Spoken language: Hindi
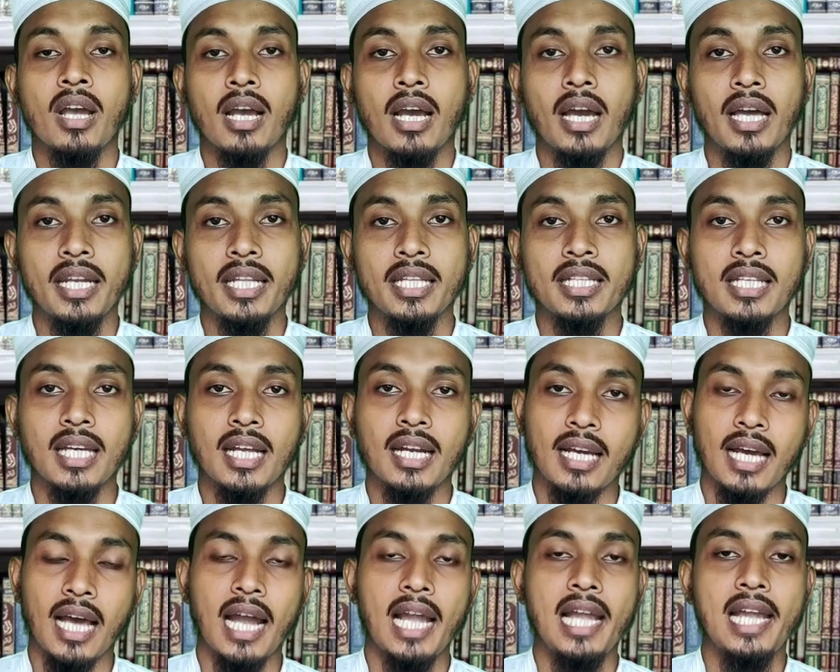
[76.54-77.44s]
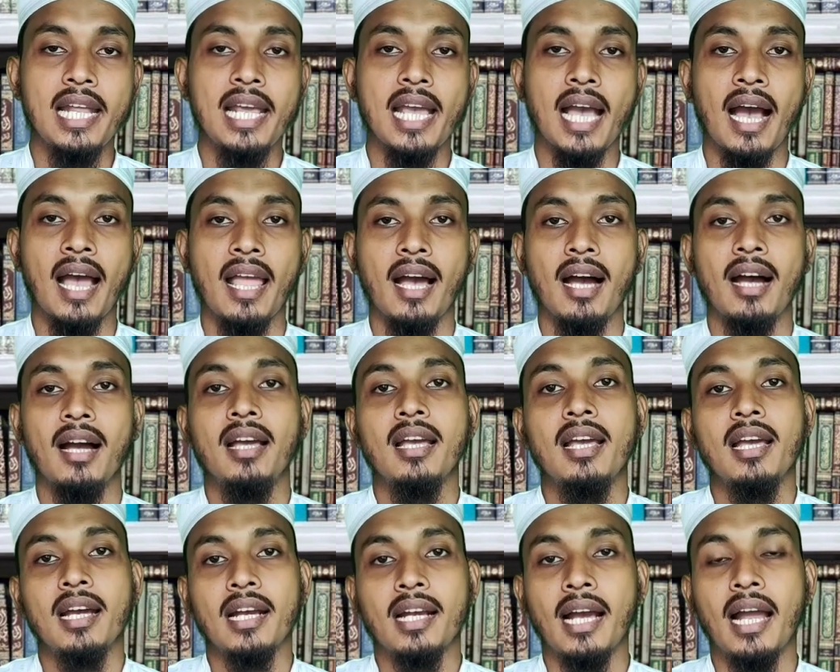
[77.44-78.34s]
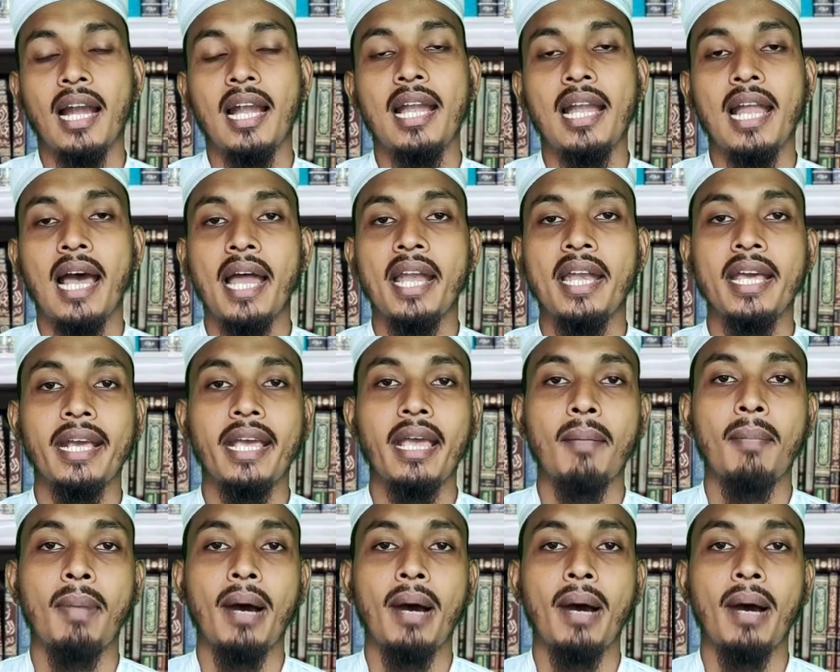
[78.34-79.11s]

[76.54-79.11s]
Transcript: खरीद कर घर ले आया घर लाने के